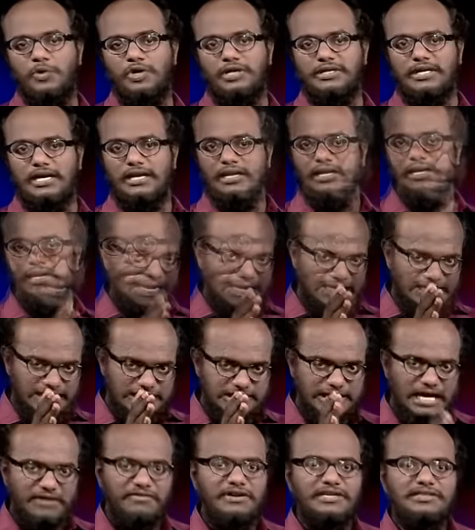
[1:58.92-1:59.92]
பொருட்கள் இதை
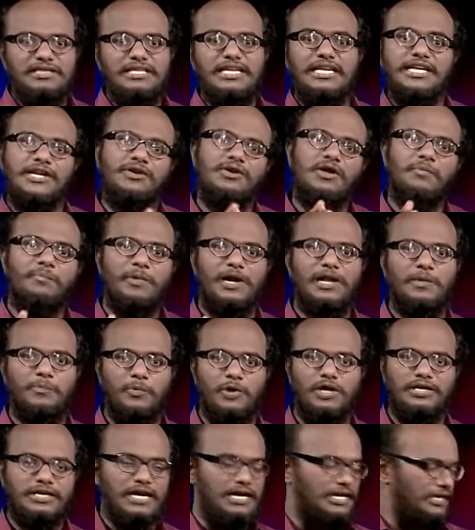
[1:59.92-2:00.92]
தவிர்த்து இன்னும் பல
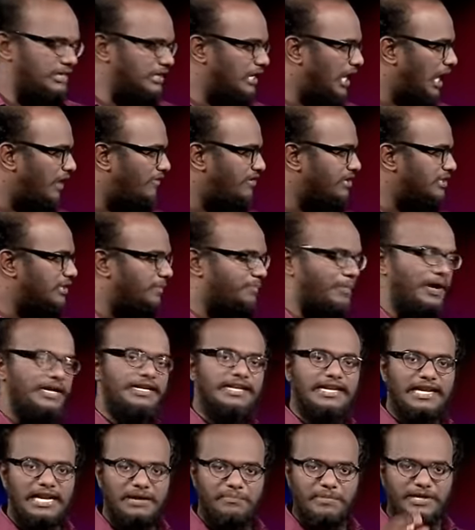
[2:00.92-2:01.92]
பொருட்கள் அவங்க அந்த
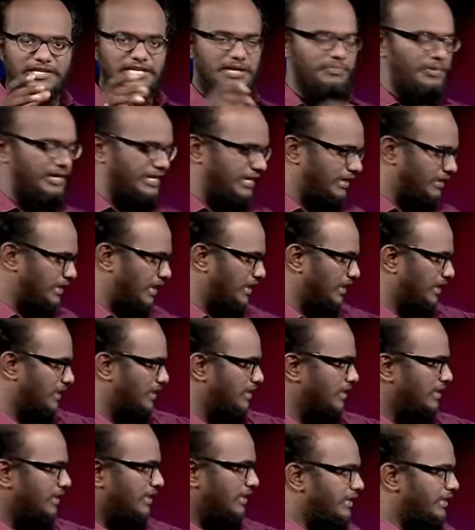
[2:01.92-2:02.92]
பட்டியலை மென்ஷன் பண்ணியிருக்காங்க
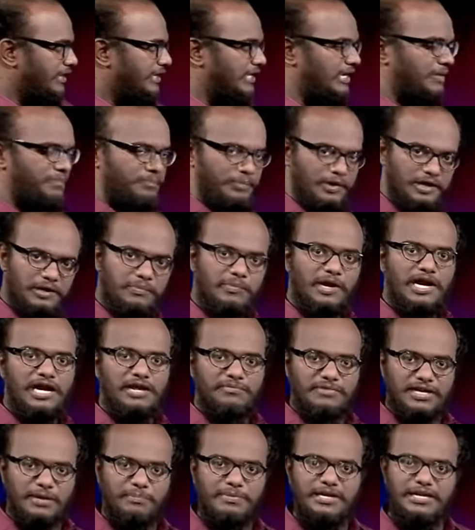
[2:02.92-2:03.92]
இதில் பெரும்பாலும்
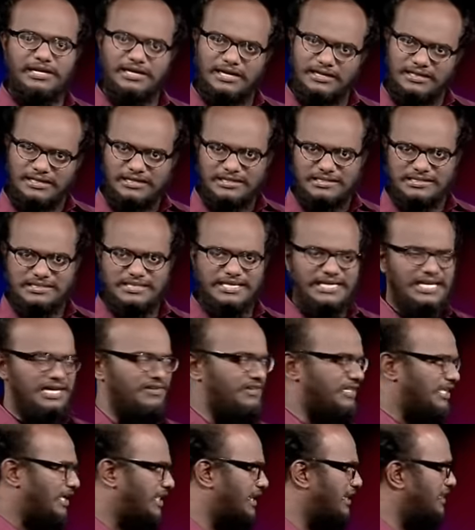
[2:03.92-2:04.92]
நம்ம நம்பி இருக்கிறது
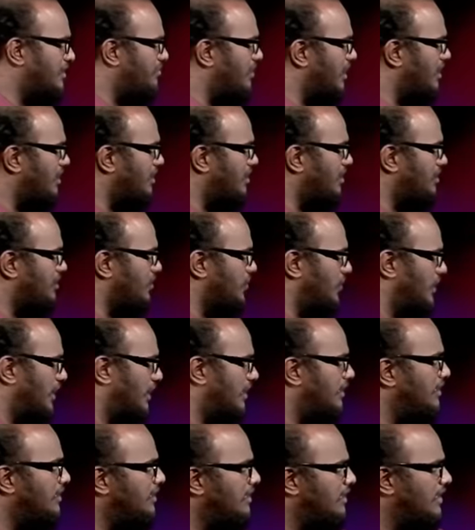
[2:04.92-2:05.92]
சீனாவை தான் அதில் மாற்று கருத்தும்
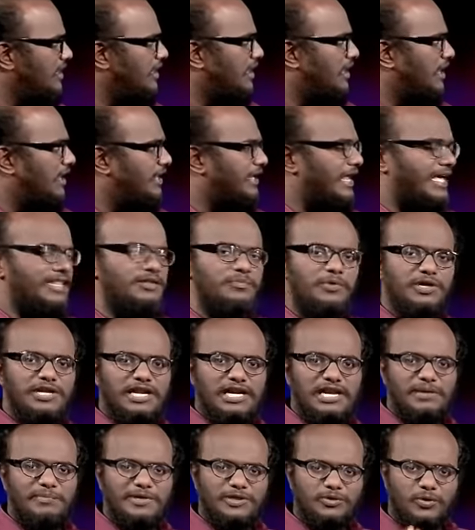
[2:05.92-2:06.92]
இல்லை அண்ட் அது
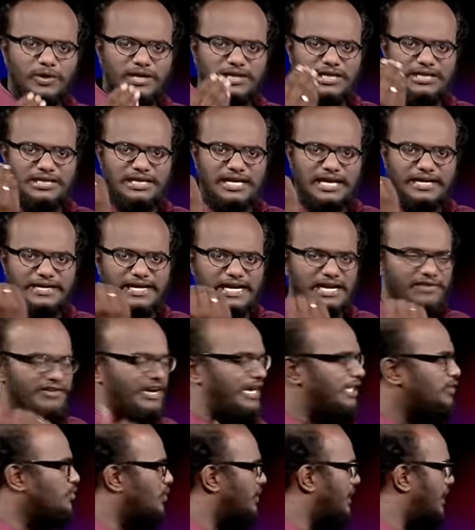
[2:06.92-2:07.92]
மட்டும் இல்லாமல் தொடர்ந்து இந்த அறிக்கையில்
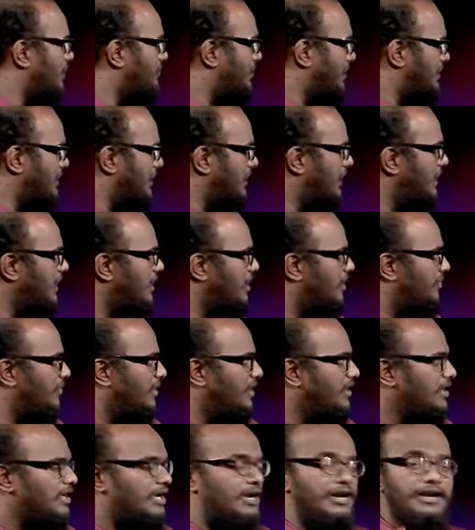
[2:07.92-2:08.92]
அவங்க என்ன சொல்கிறாங்கன்னு பார்த்தீங்கன்னா
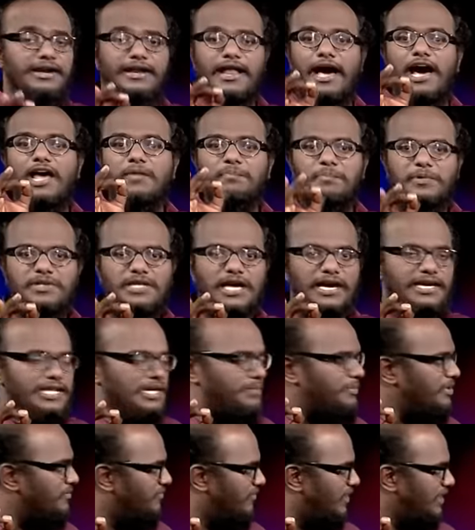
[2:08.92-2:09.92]

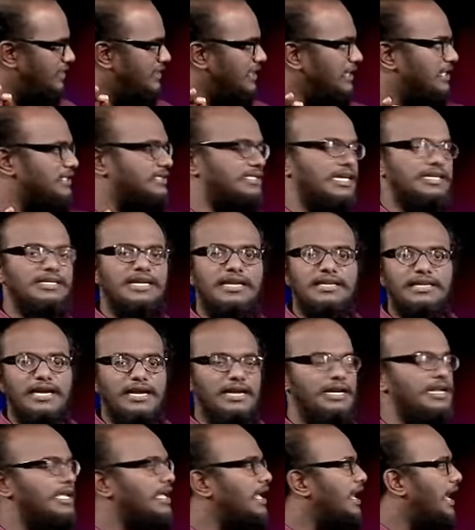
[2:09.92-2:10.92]
நாற்பதாயிரம் வர்த்தக
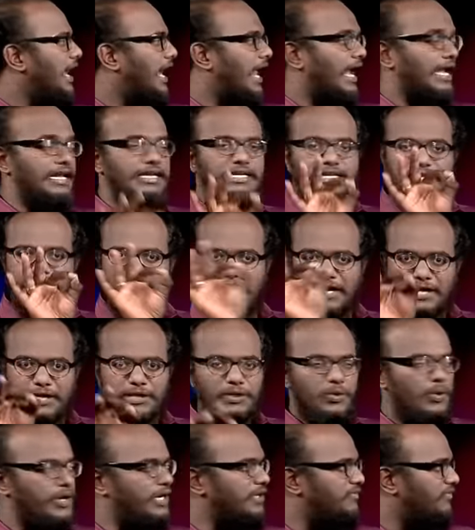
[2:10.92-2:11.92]
சங்கங்கள் அண்ட் ஏழு
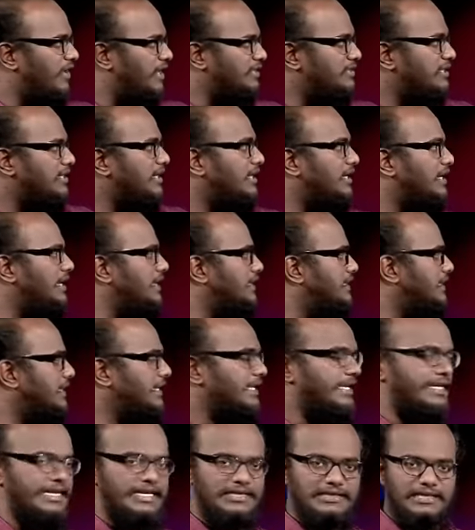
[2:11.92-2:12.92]
கோடி வர்த்தகர்களுக்கு
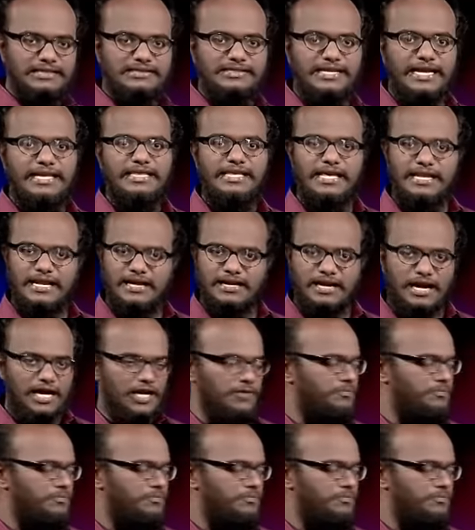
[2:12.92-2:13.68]
இந்த செய்தியை நாங்கள்